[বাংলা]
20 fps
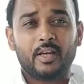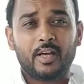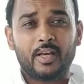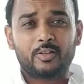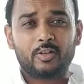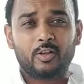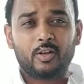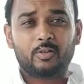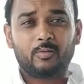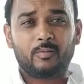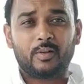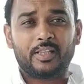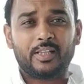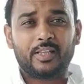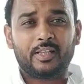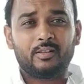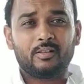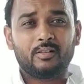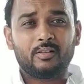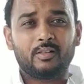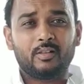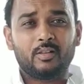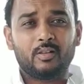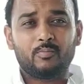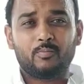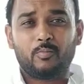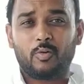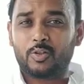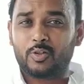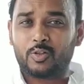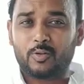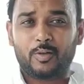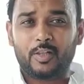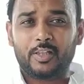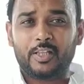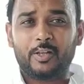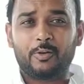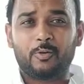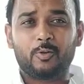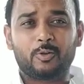এই ছিল তোমাদের পঞ্চম
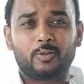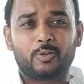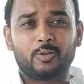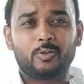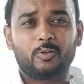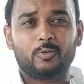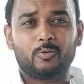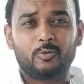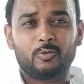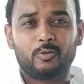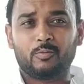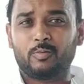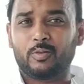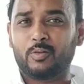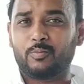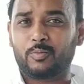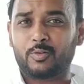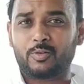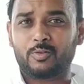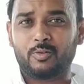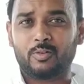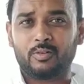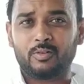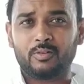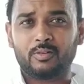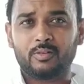অধ্যায়ের অত্যন্ত গুরুত্বপূর্ণ প্রশ্ন